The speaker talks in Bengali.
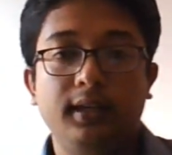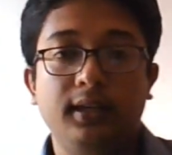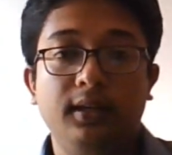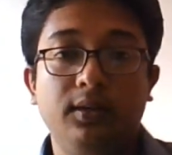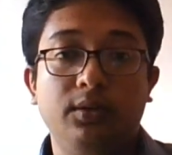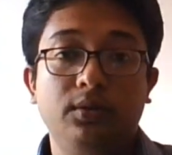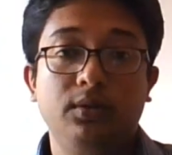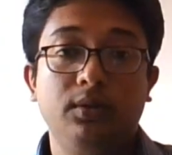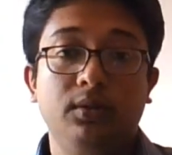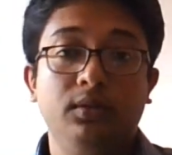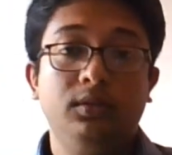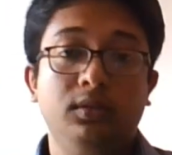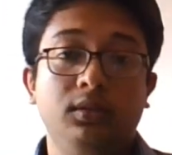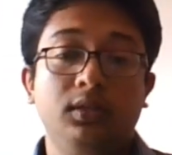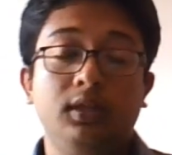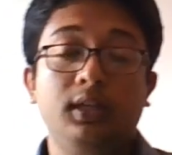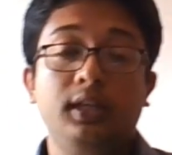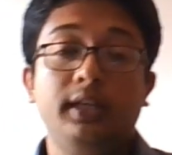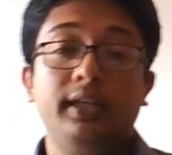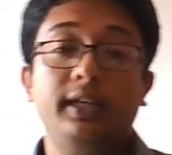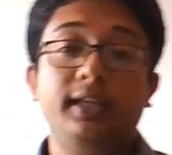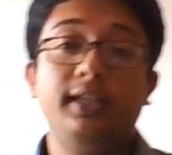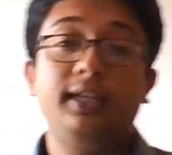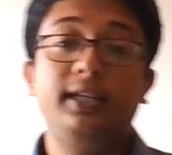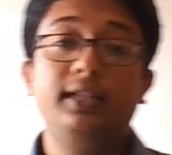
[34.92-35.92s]
এখন
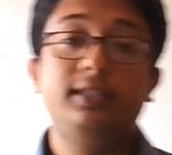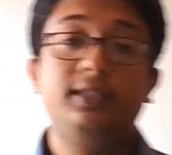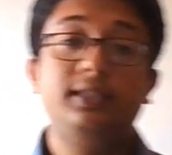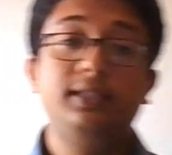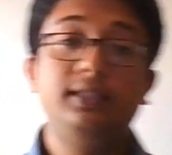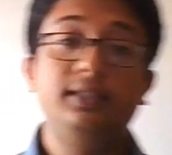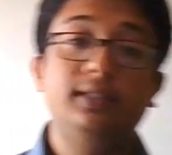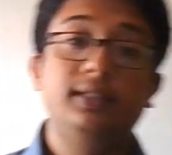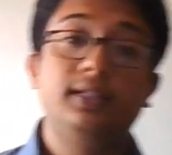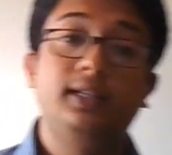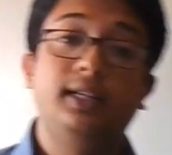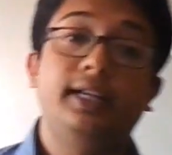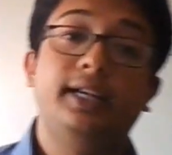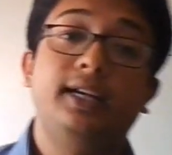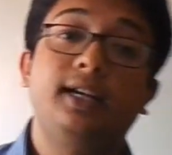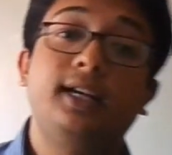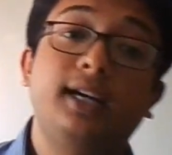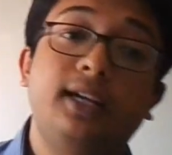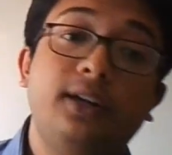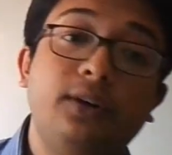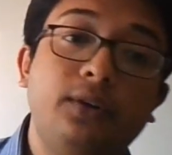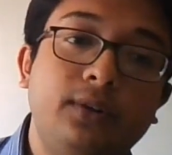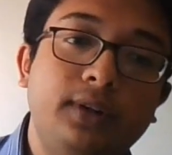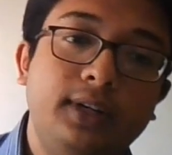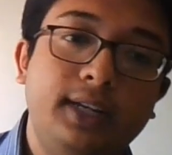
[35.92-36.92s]
হিচিং
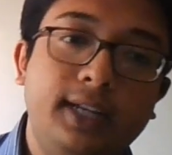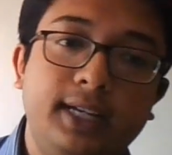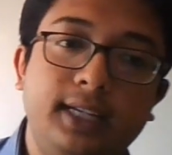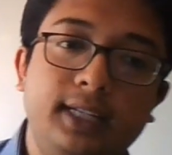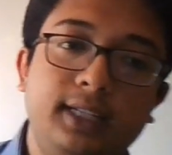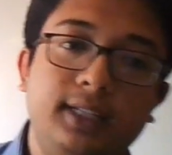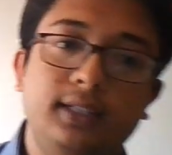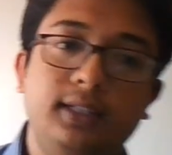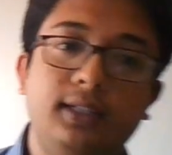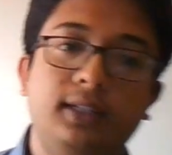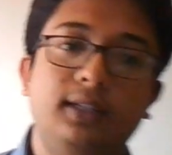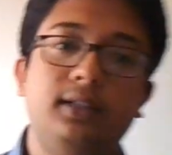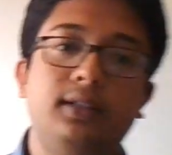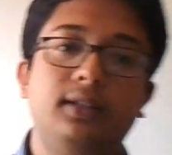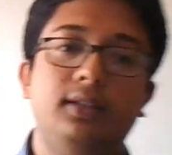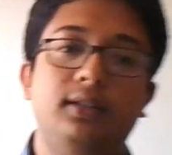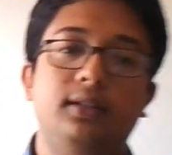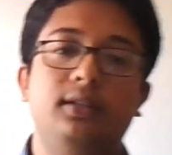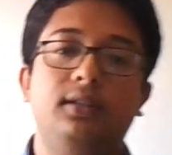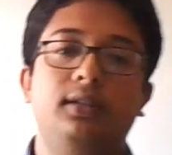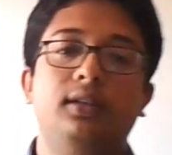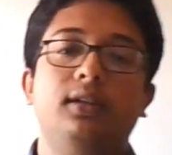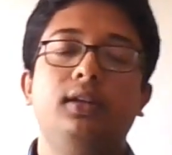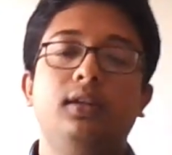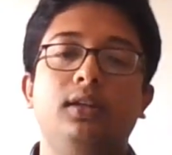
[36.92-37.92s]
কারণ এইটার
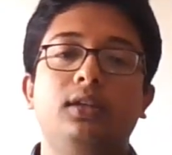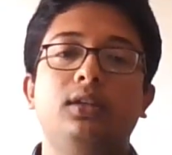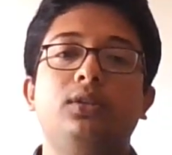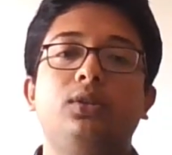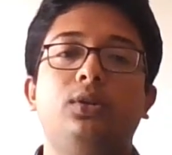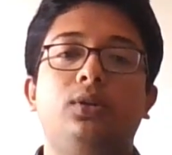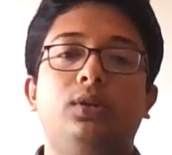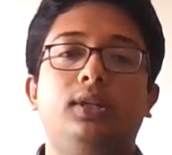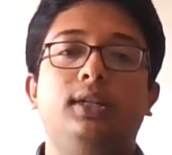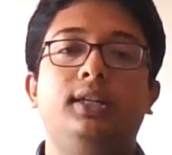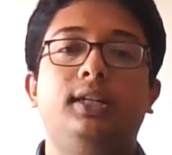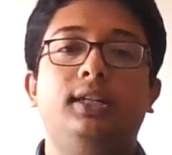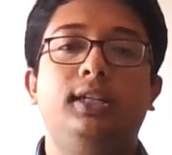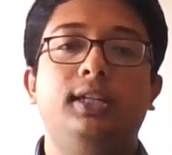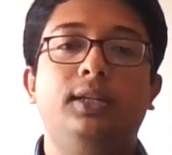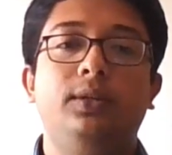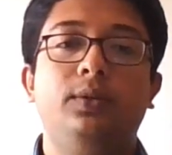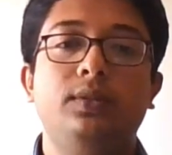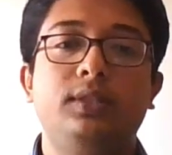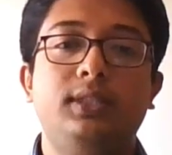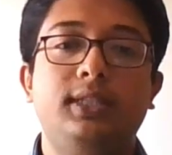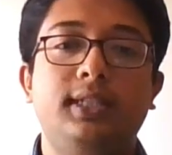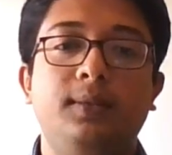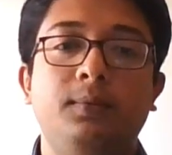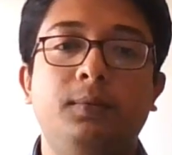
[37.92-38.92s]
দরকারটি
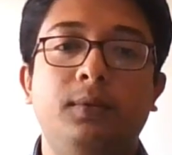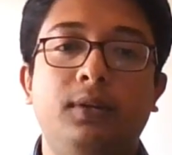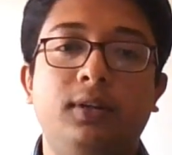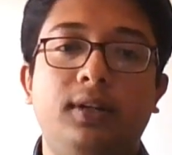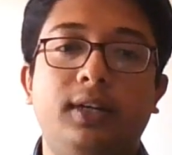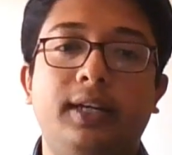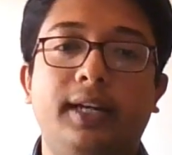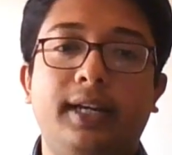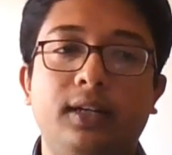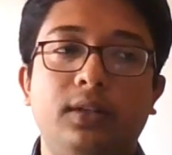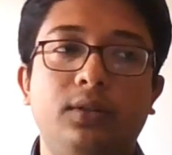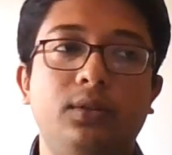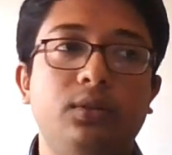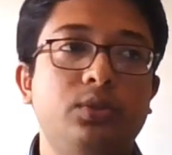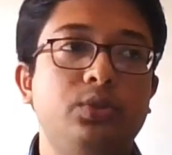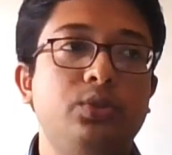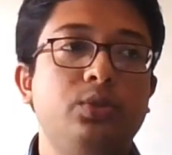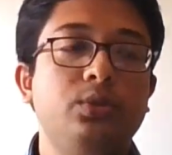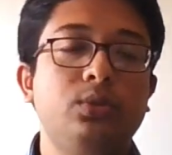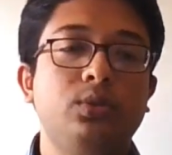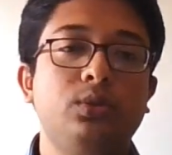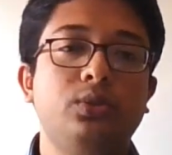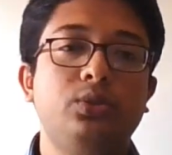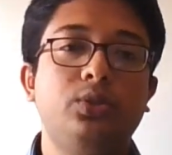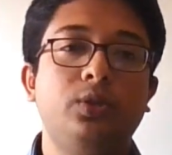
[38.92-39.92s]
হচ্ছে আমরা ট্র্যাক্টর
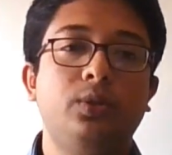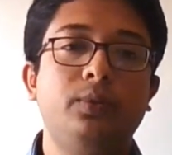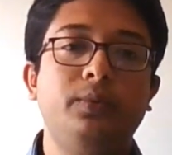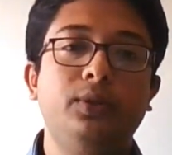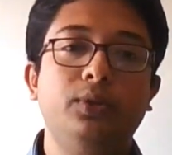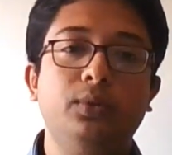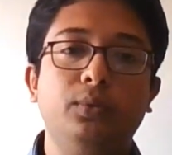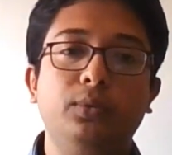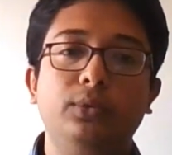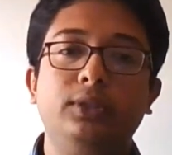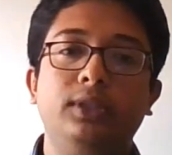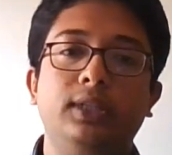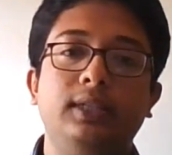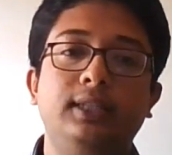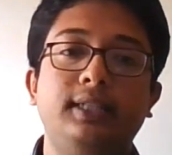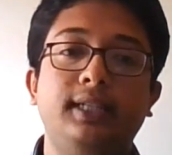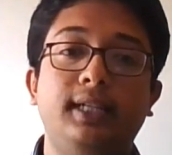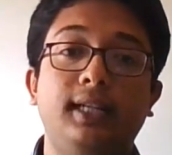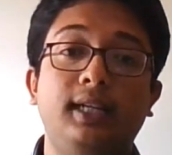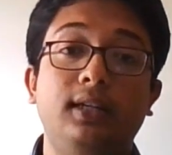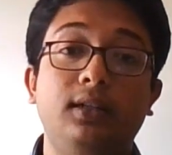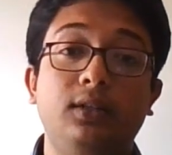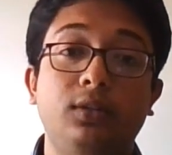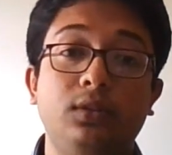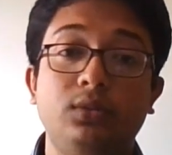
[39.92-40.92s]
শুধু জমির উপর দিয়ে
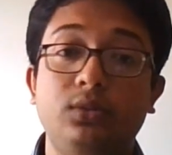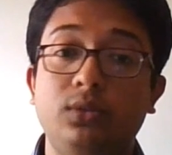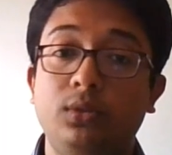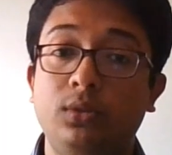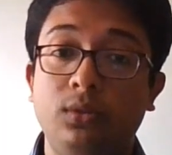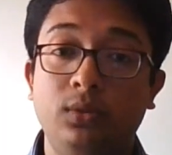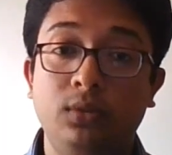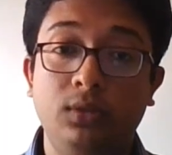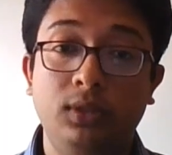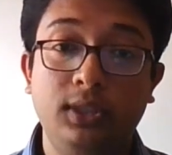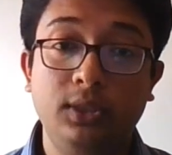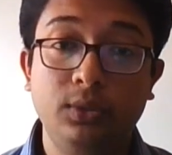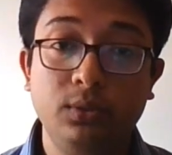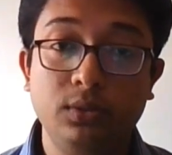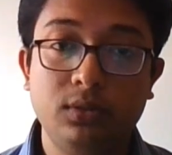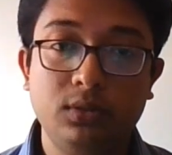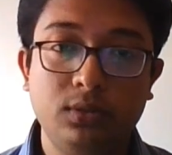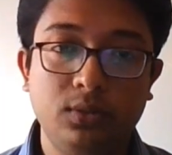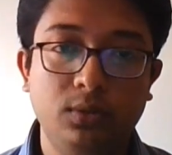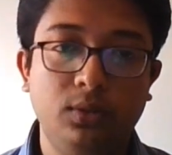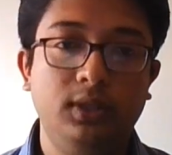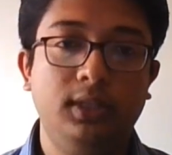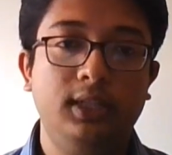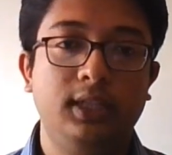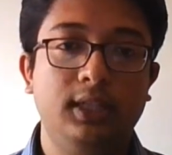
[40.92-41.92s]
চালানোর জন্য ইউজ
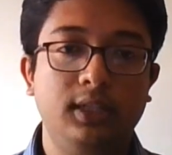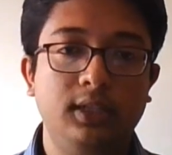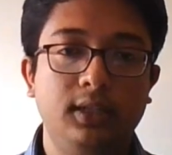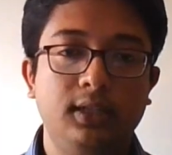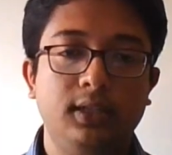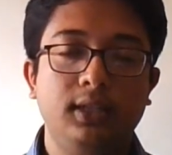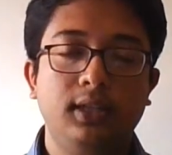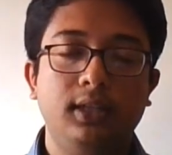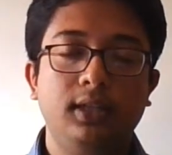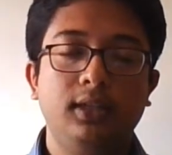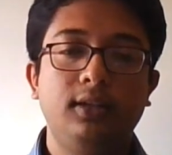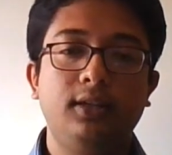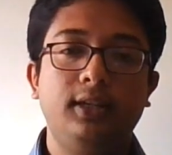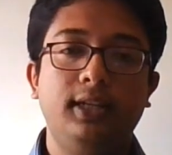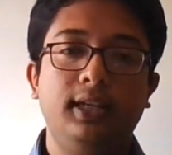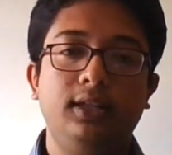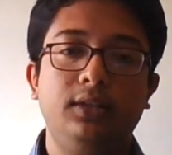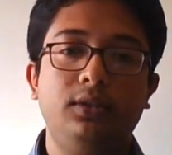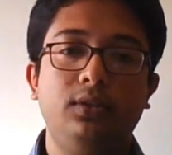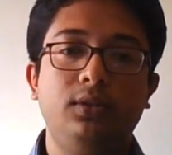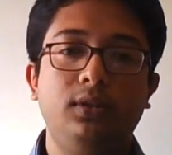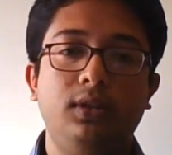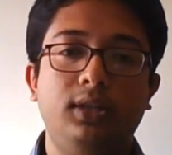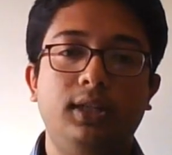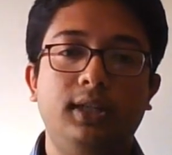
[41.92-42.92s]
করি না
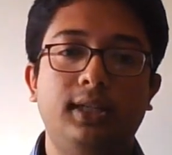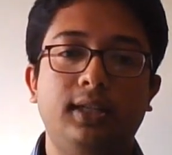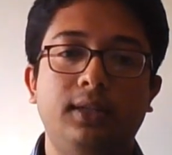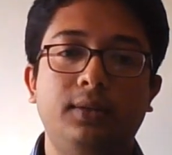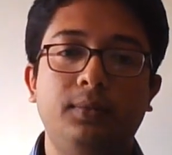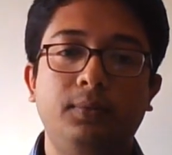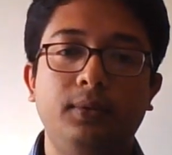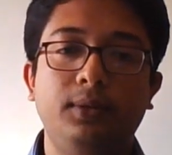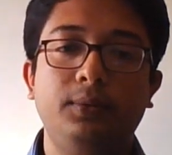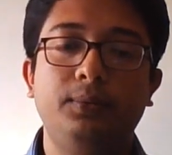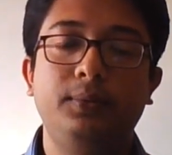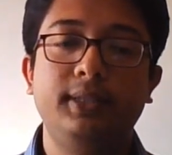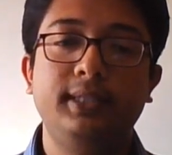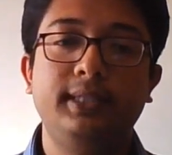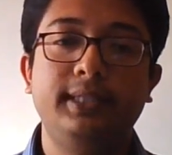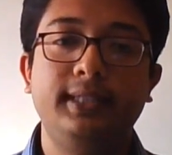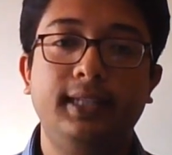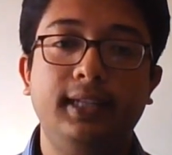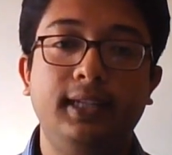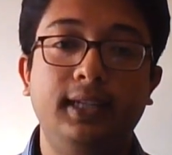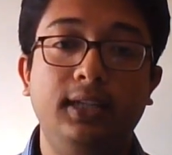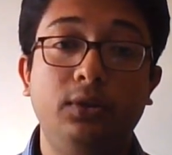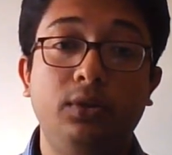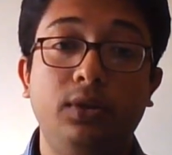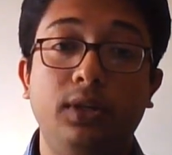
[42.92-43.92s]
ট্র্যাক্টরটা আমরা
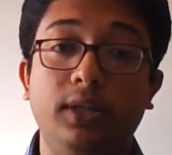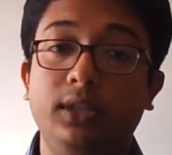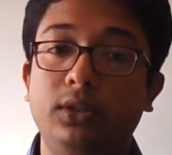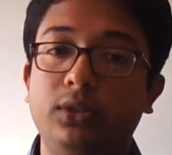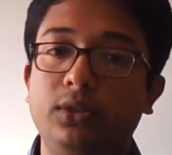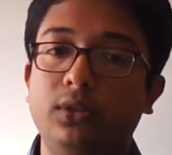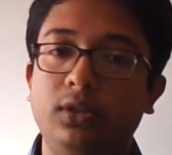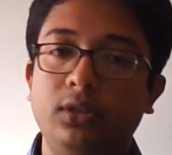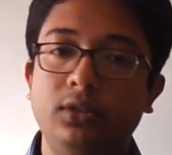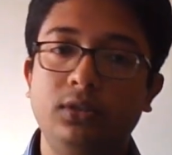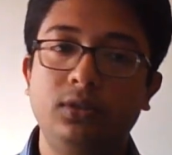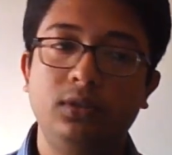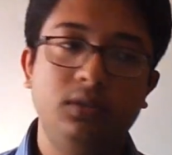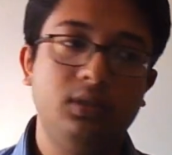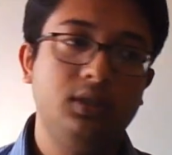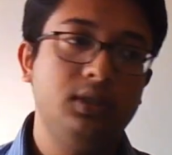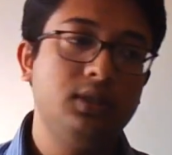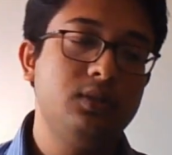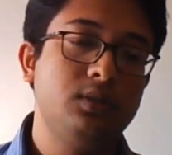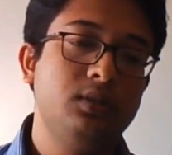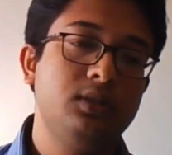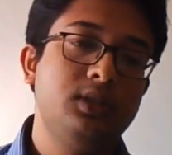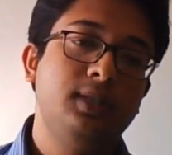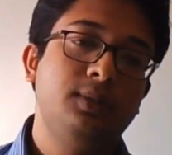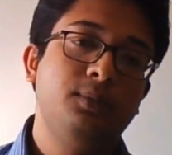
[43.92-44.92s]
বেসিক্যালি অনেক ধরনের
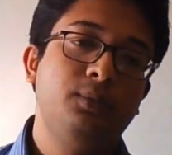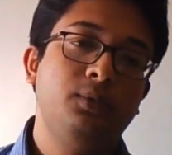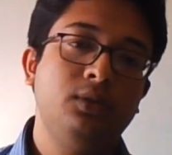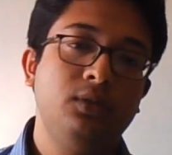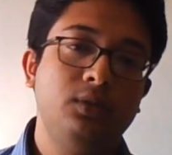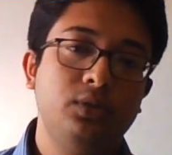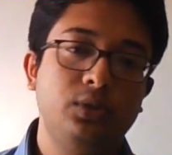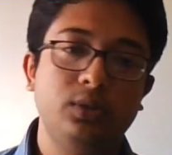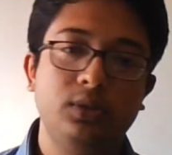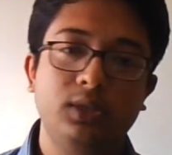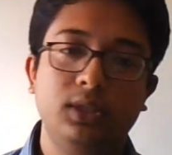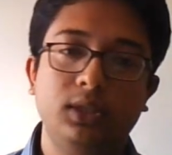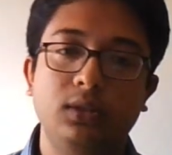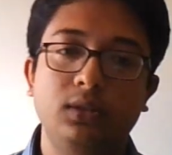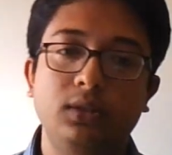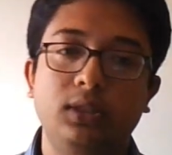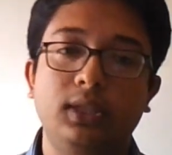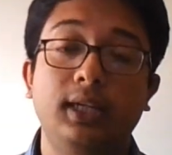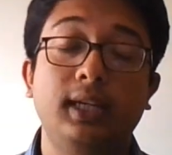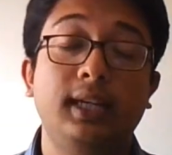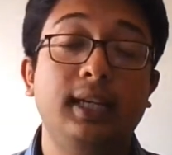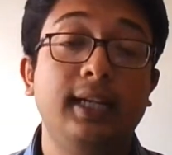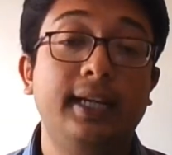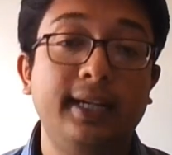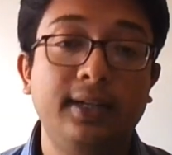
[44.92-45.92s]
যন্ত্রাংশ যেমন সোজা
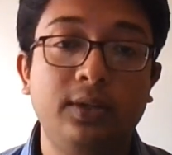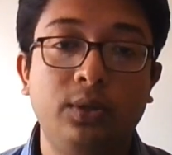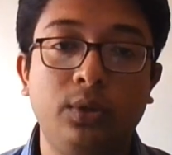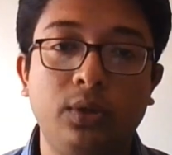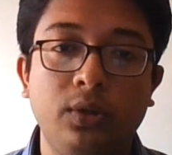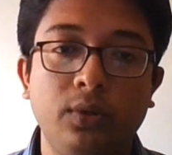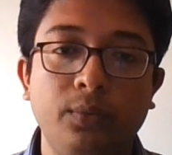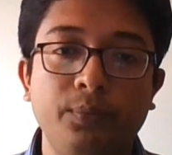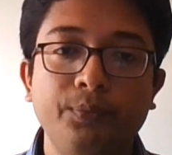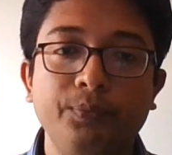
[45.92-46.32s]
কথা লাঙল